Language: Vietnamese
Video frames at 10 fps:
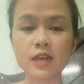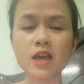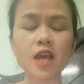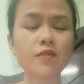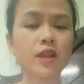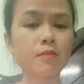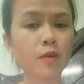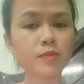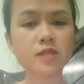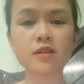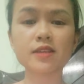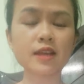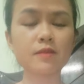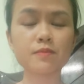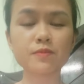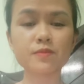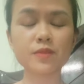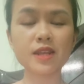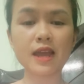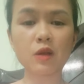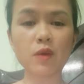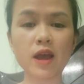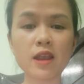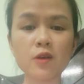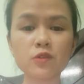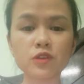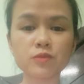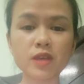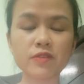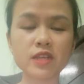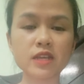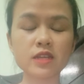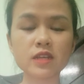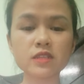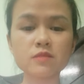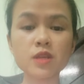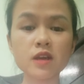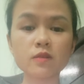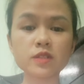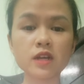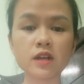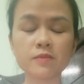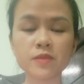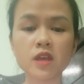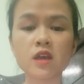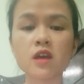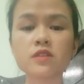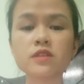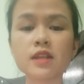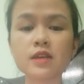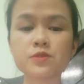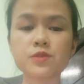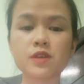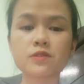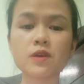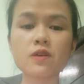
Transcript: có phải là mong chờ người ta liên lạc quá lâu rồi chúng ta phải thể hiện cái sự biết ơn chứ ha chú 연락주셔서